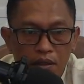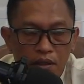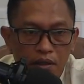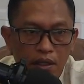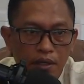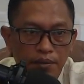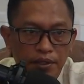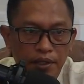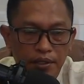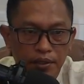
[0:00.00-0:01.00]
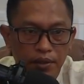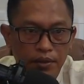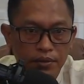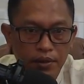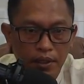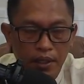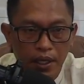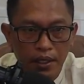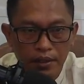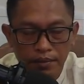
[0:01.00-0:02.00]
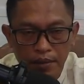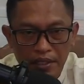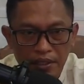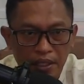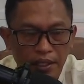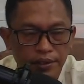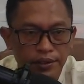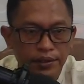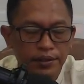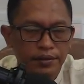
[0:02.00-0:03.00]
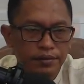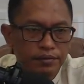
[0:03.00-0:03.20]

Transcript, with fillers: Nah demikian saudaraku terkait masalah ini